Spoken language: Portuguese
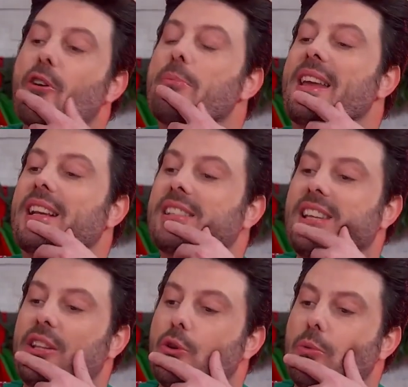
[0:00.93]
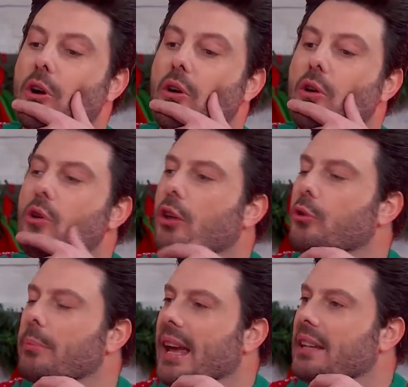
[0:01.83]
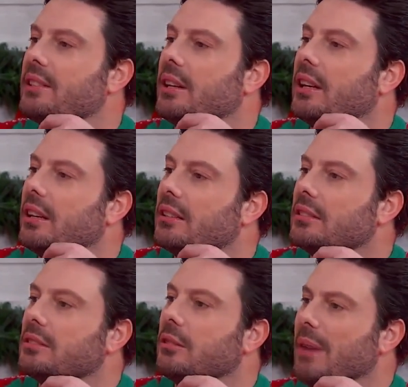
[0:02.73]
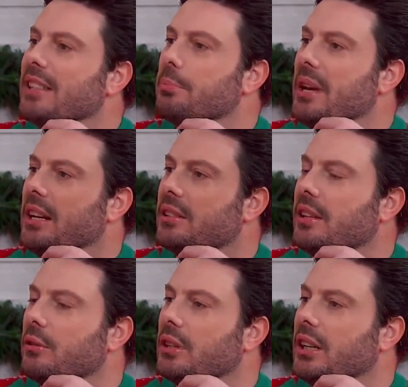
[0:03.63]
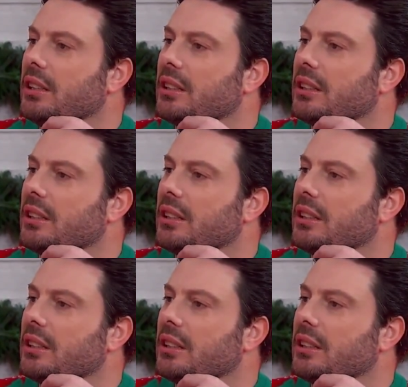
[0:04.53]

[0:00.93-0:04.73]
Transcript: foi merecido. Eu, eu gosto do Messi. O Messi mereceu, né?